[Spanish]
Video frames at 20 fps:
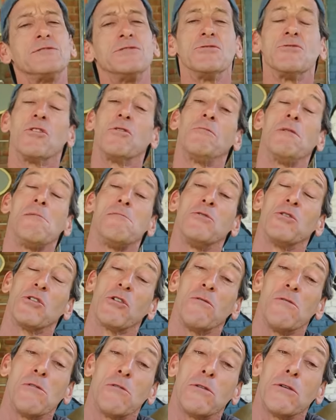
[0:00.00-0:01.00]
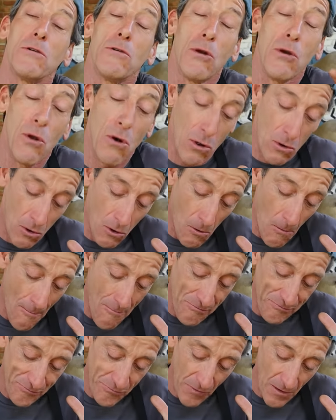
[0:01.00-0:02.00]
Si no me muero, me vuelvo loco.
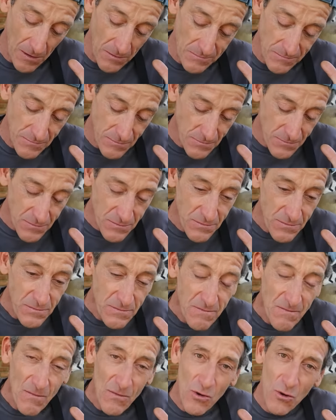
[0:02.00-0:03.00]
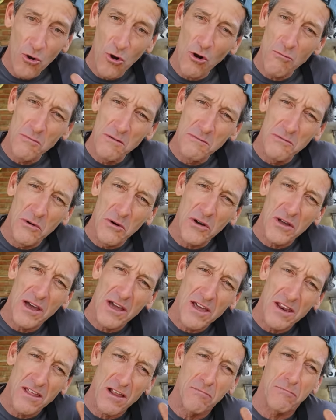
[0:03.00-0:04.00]
¿Cómo me voy
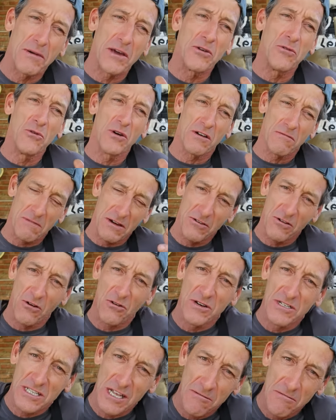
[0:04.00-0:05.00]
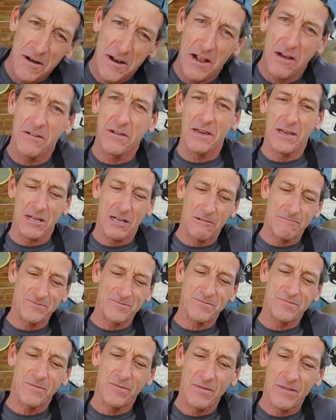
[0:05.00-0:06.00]
a ir del Perú, hermano, con estas maravillas?
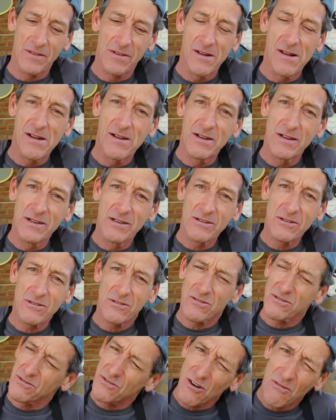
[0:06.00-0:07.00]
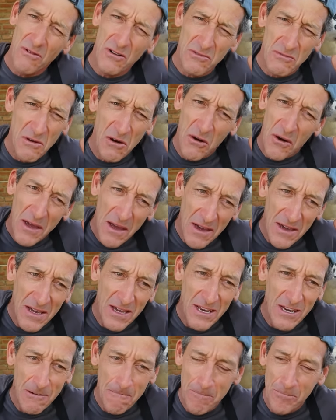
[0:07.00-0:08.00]
¿Cómo me voy a
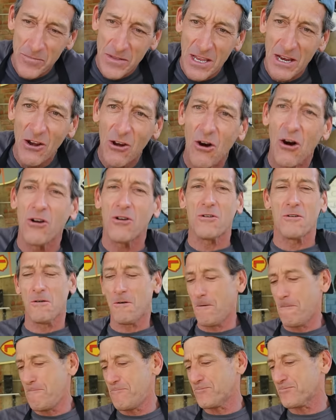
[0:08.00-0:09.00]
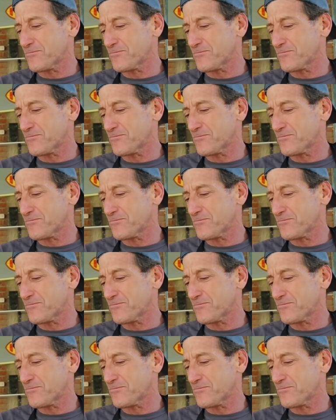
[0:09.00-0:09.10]
ir? Ni loco.